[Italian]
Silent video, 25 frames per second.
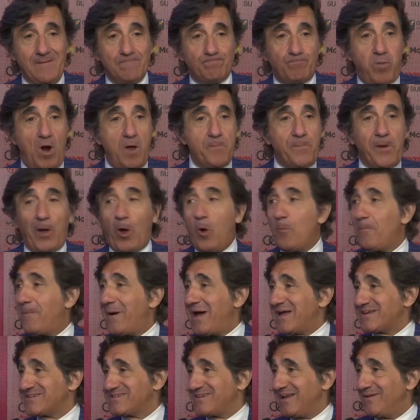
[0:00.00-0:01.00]
poi però
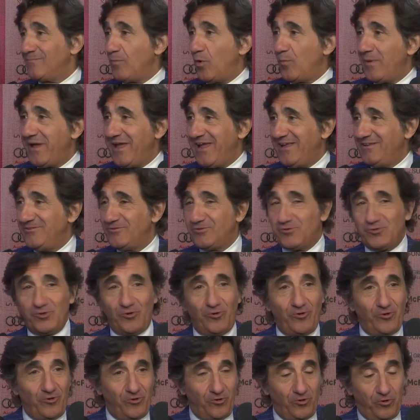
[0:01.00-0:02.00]
passa il
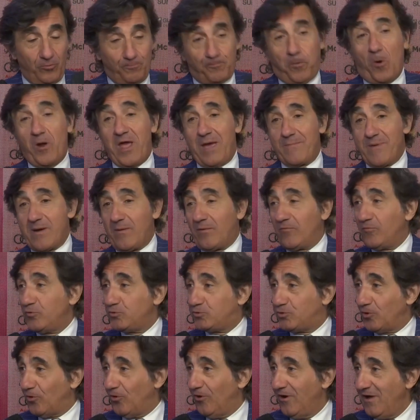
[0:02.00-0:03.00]
momento, poi abbiamo
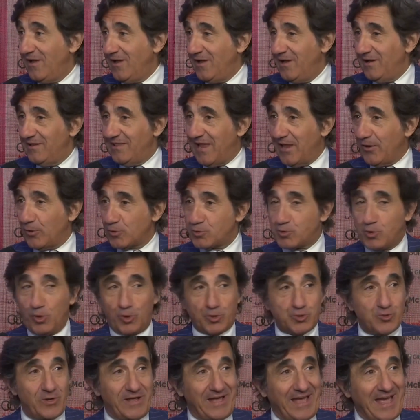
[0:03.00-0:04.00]
avuto l'anno
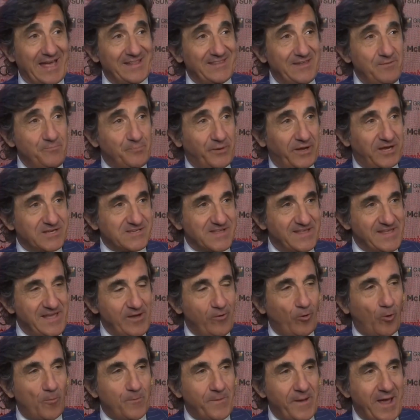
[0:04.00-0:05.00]
scorso la grande impresa degli
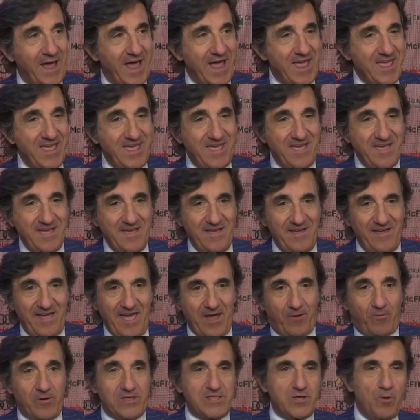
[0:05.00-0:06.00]
europei
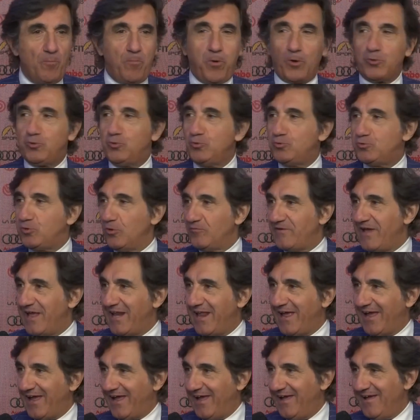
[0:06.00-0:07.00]
e quindi un po' tutto
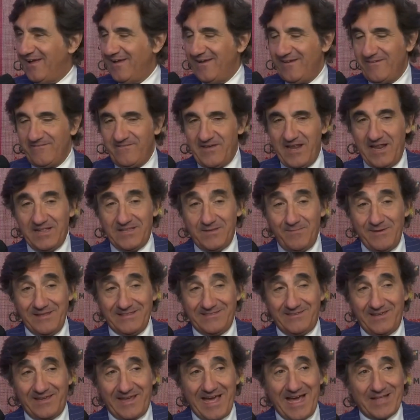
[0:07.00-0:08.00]
viene, viene
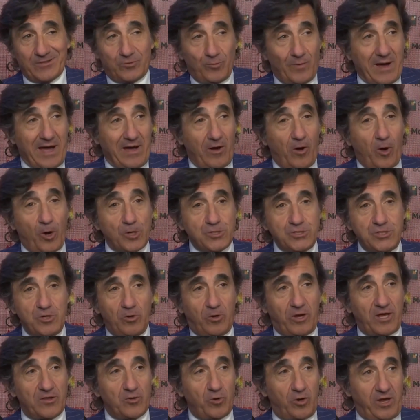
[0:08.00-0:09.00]
dimenticato, ma oggi io
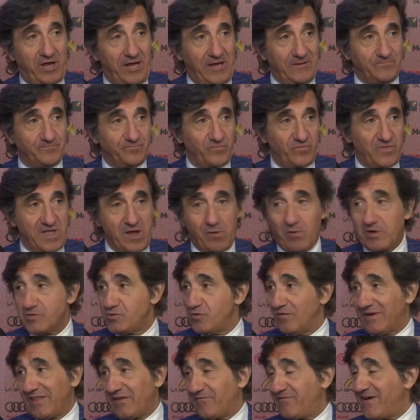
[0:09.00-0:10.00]
credo che, che
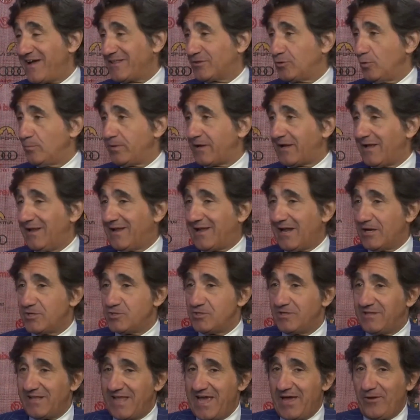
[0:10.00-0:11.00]
questo vada fatto, perché il calcio
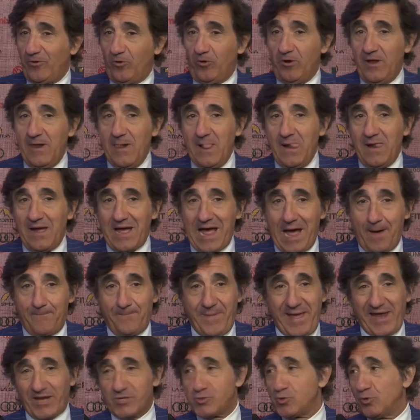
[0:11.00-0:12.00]
italiano ha
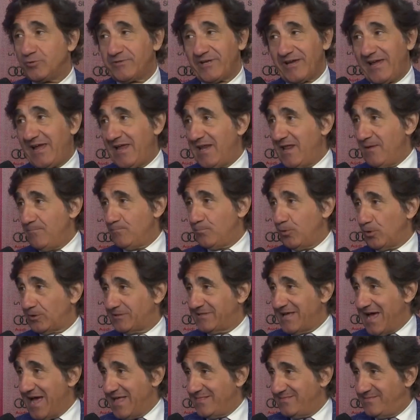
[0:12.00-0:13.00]
perso treni
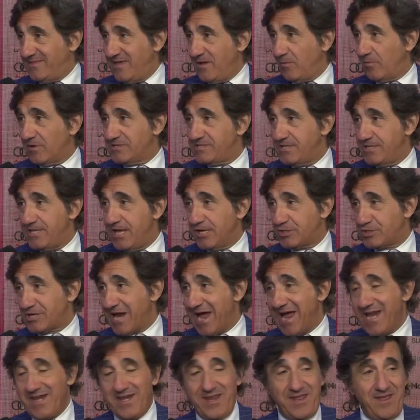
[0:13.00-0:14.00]
importanti in questi dieci
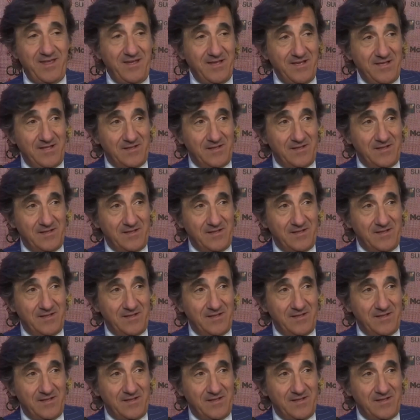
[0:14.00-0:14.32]
anni,